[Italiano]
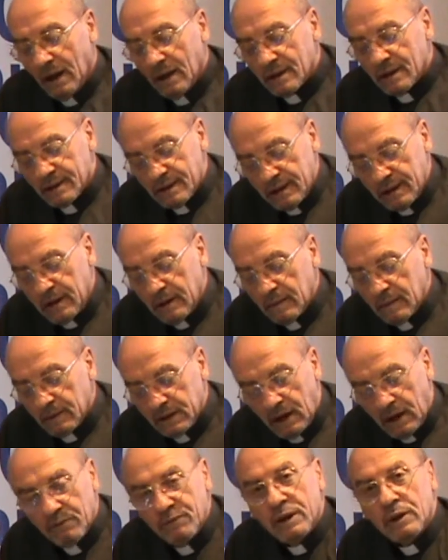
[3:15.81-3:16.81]
sì,
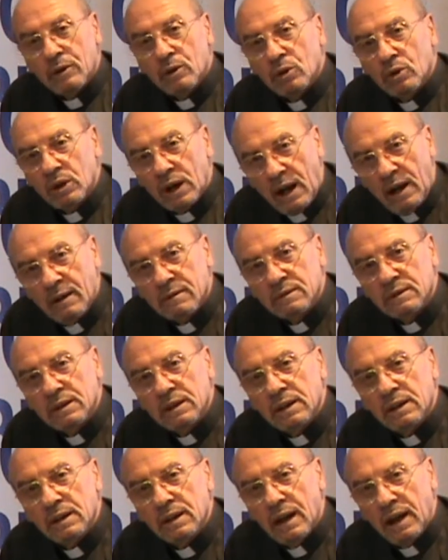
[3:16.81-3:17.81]
davvero
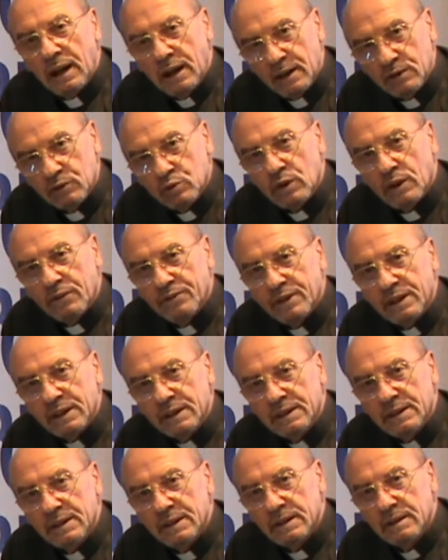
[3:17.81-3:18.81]
grande è la tua
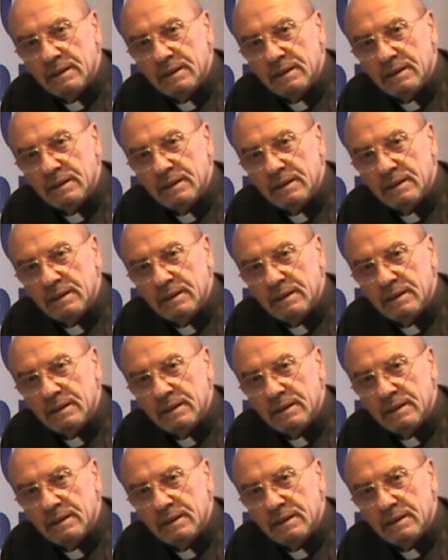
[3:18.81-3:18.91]
fede.